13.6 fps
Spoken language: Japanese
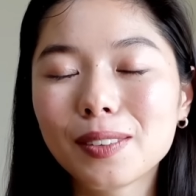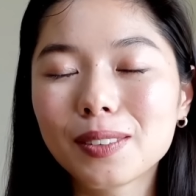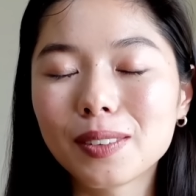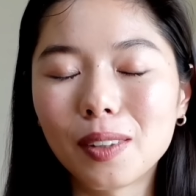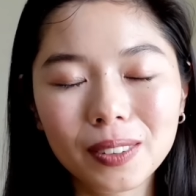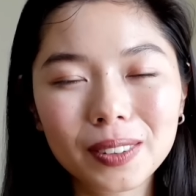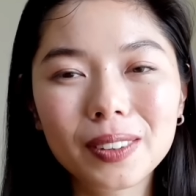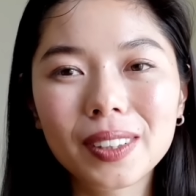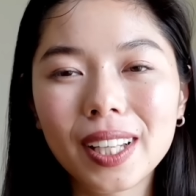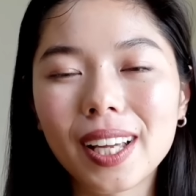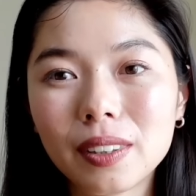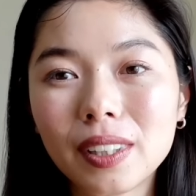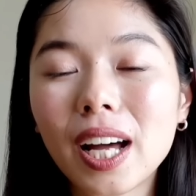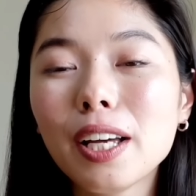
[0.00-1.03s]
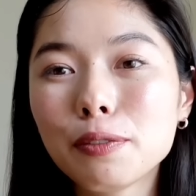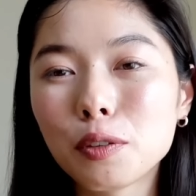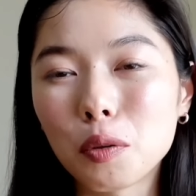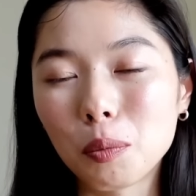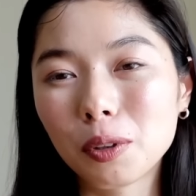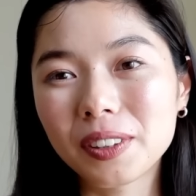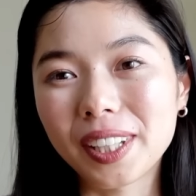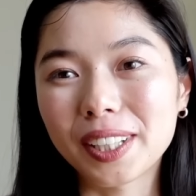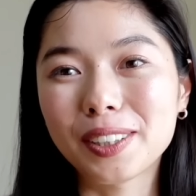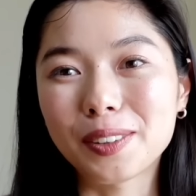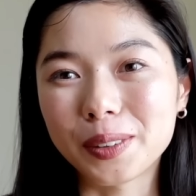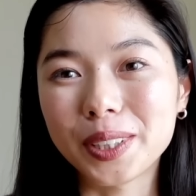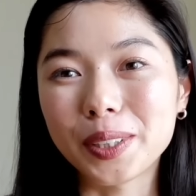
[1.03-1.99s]
本当ねナイフを持った
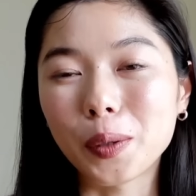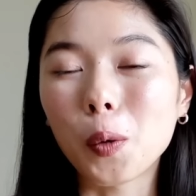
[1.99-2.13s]
人に